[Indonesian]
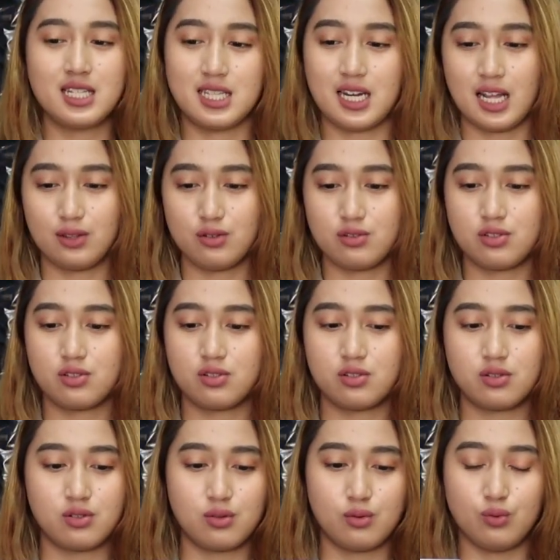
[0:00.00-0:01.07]

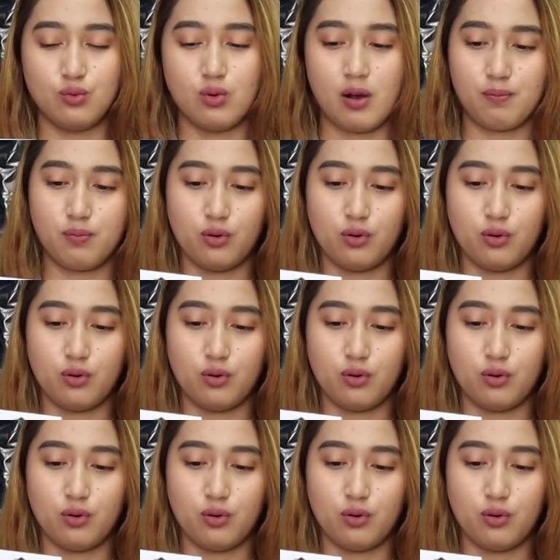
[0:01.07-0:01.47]
120